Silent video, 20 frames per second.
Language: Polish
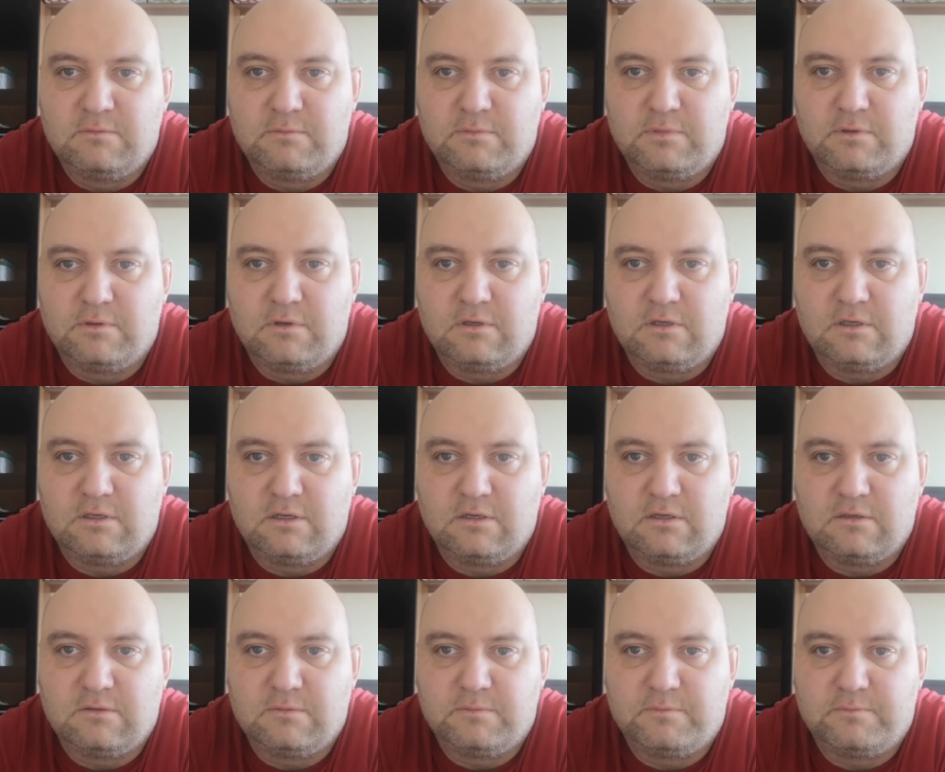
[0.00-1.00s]
po
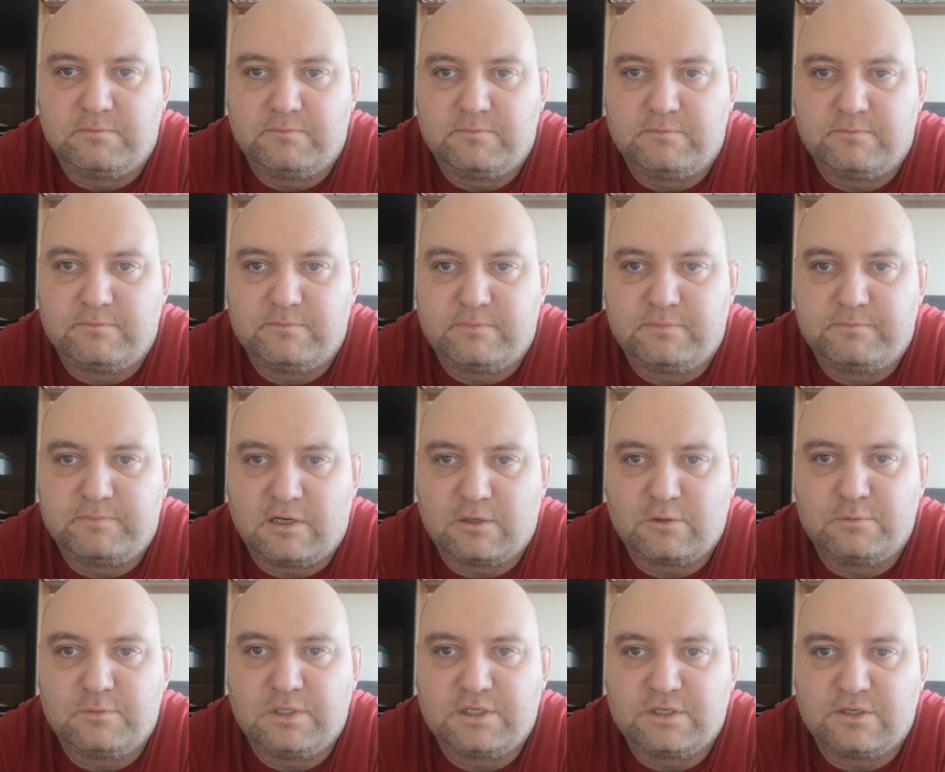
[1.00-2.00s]

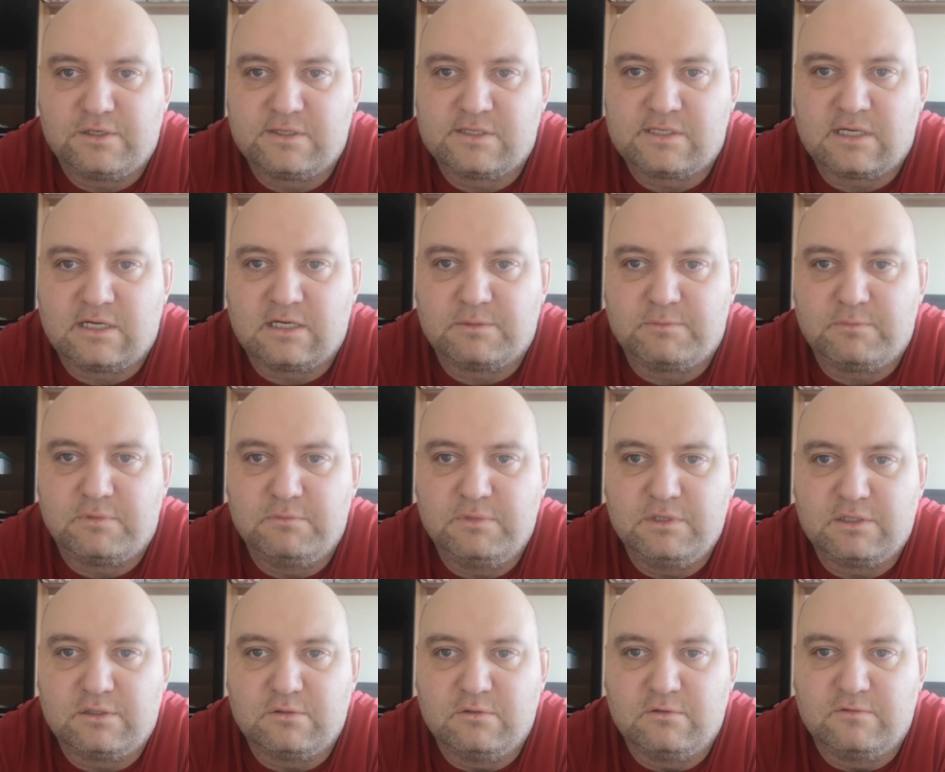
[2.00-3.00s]
paru miesiącach
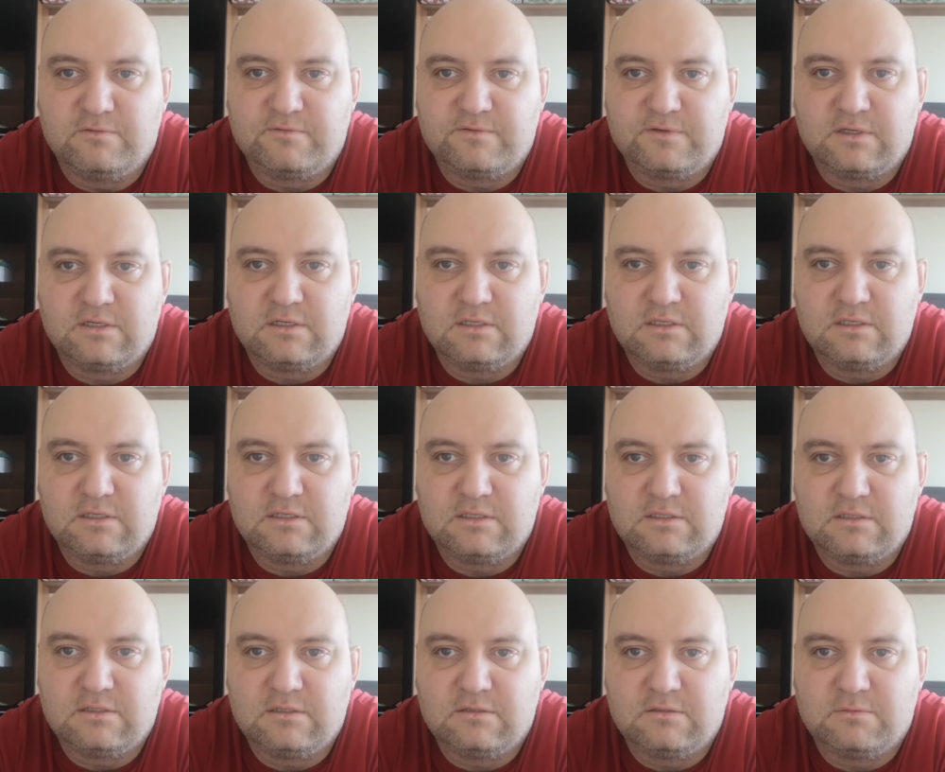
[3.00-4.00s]
pobytów, yy,
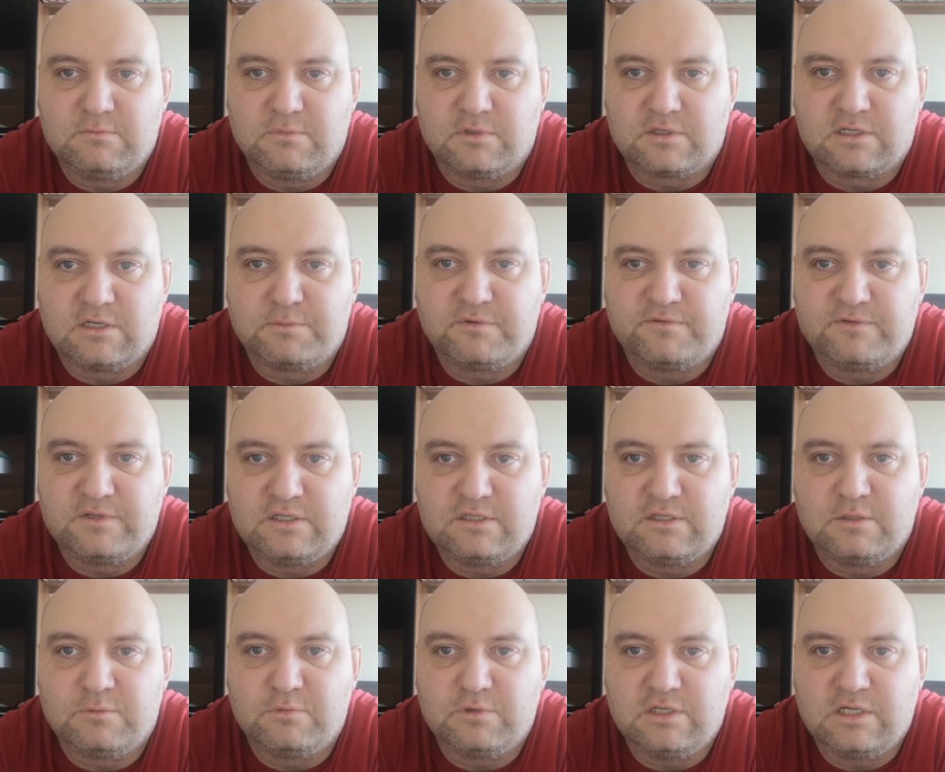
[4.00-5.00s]
można powiedzieć,
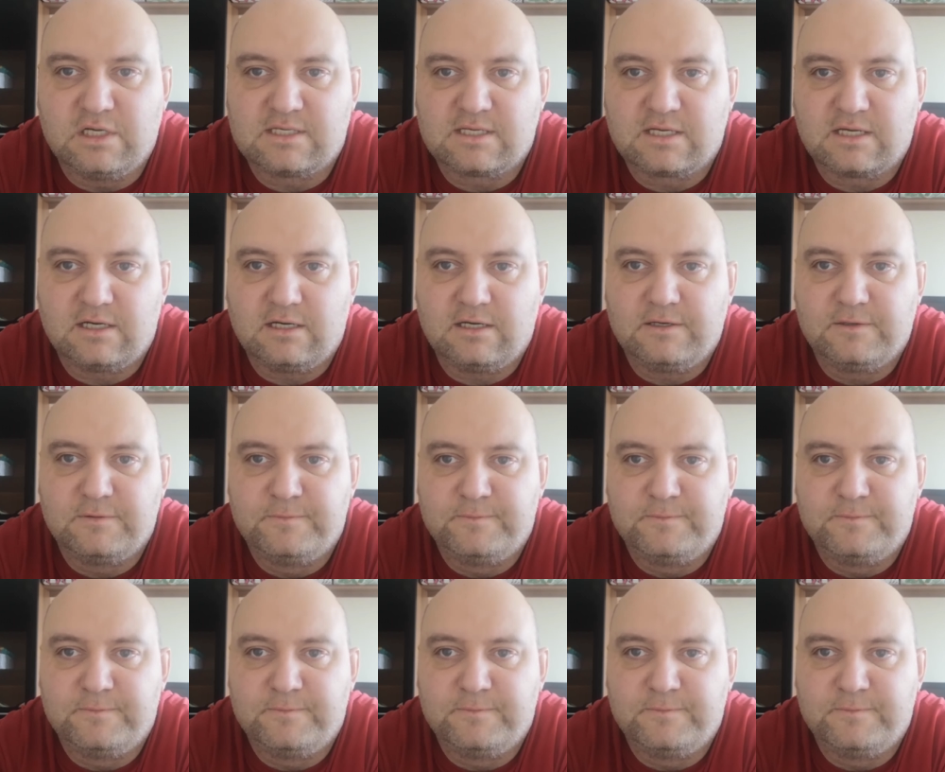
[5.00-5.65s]
domu dziecka,